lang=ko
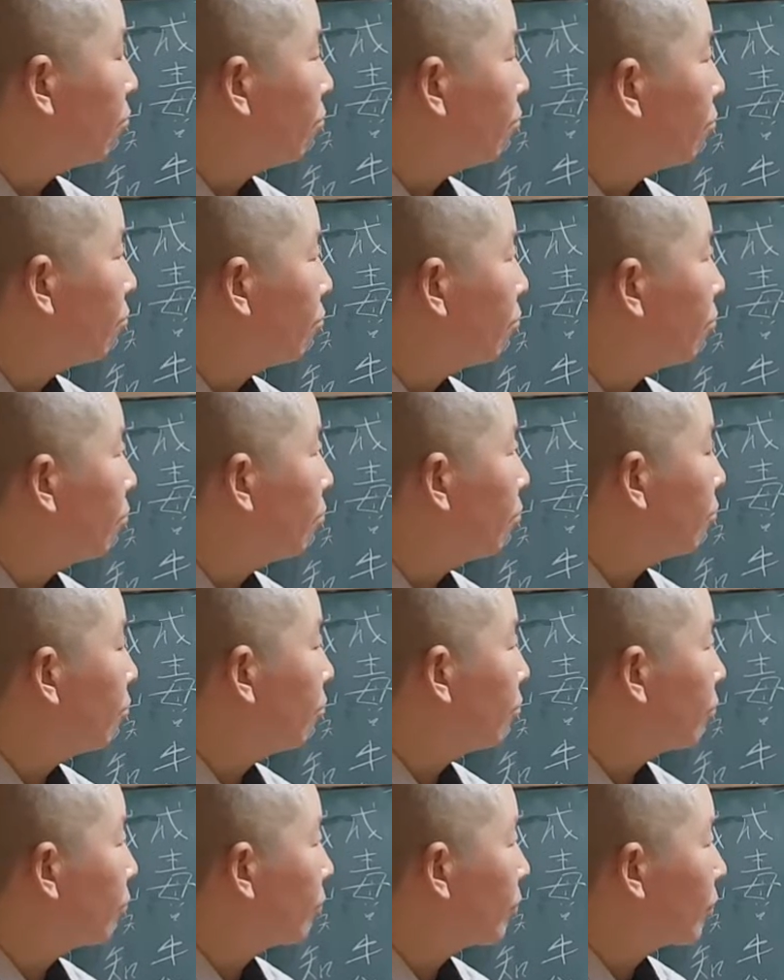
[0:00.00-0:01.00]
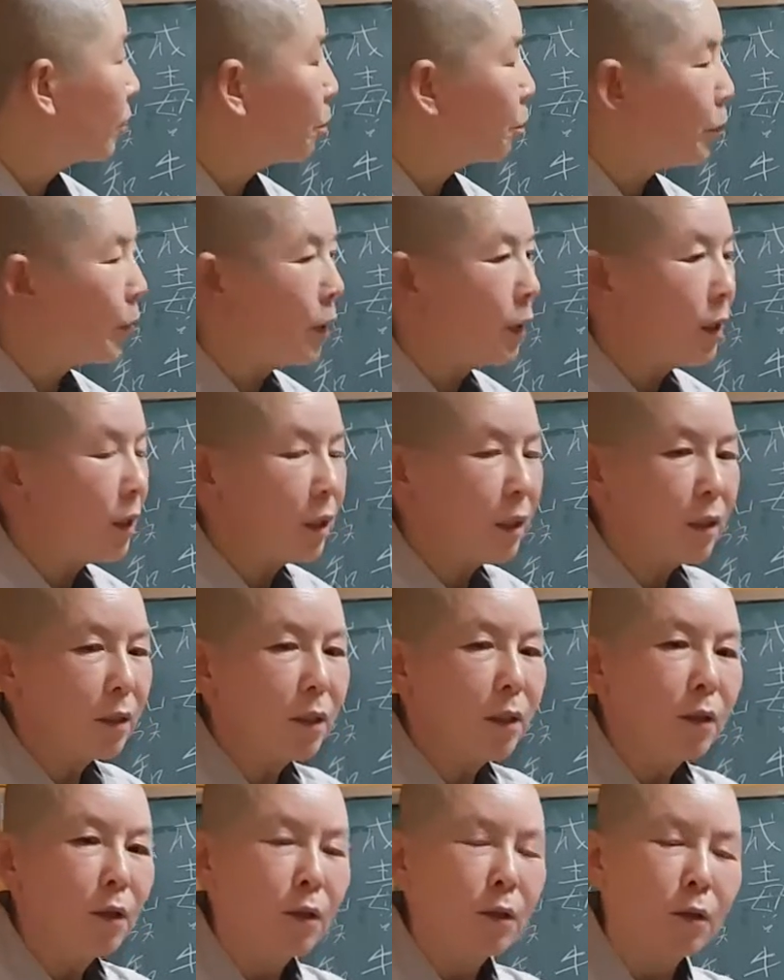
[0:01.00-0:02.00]
음, 필히
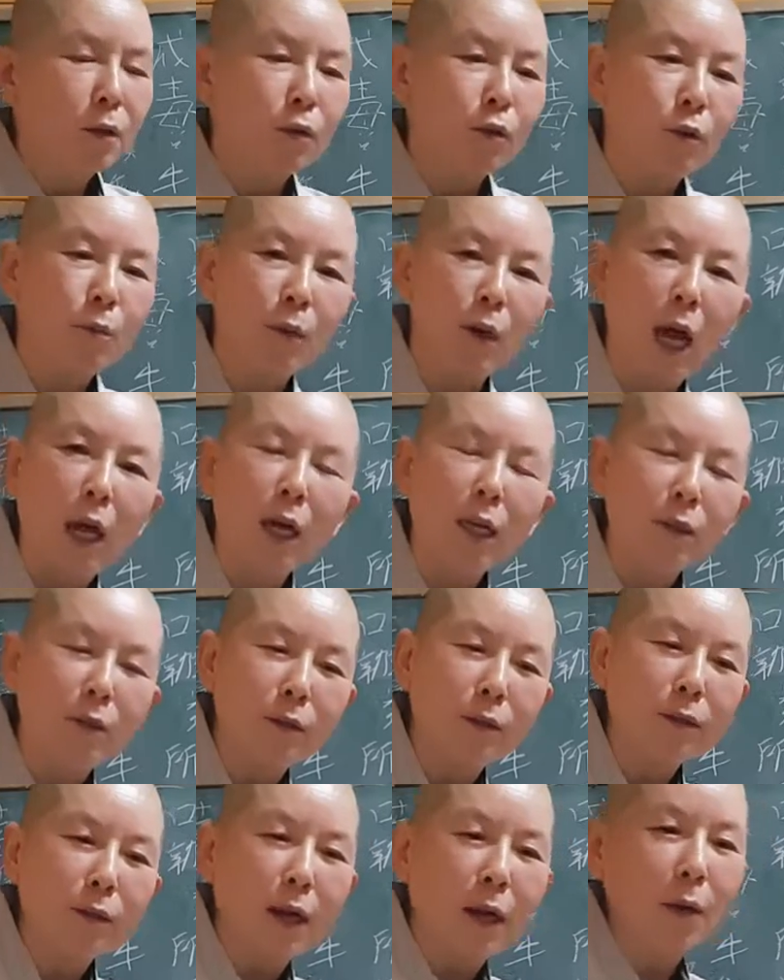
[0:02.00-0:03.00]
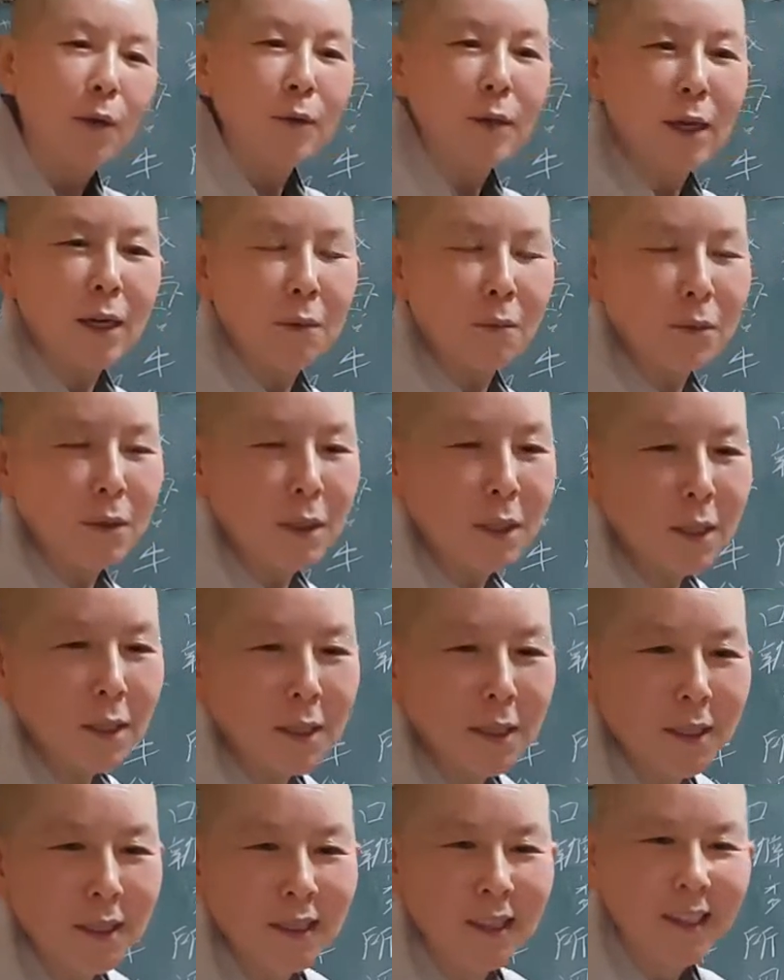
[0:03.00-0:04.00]
그럼 알아들을까요 사람들이?